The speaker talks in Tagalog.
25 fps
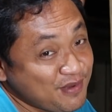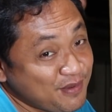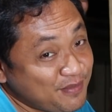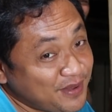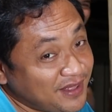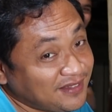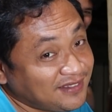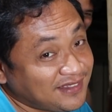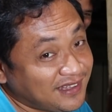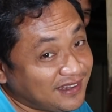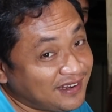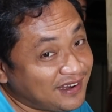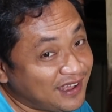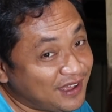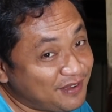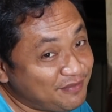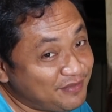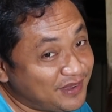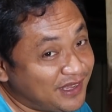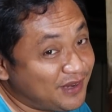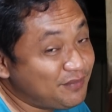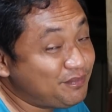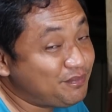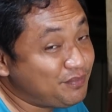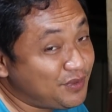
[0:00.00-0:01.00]
ibebenta
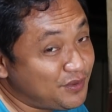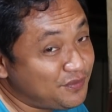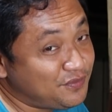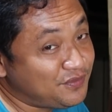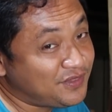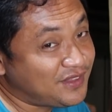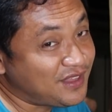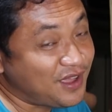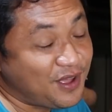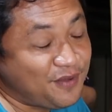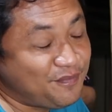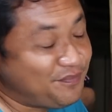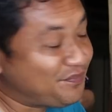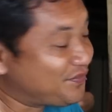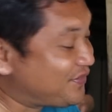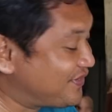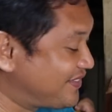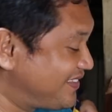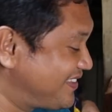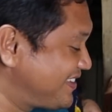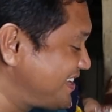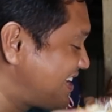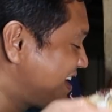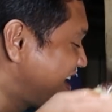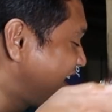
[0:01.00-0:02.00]
namin fifth up
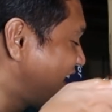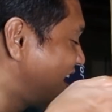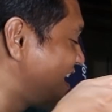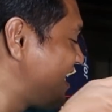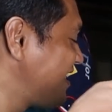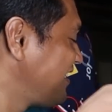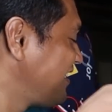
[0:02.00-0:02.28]
dito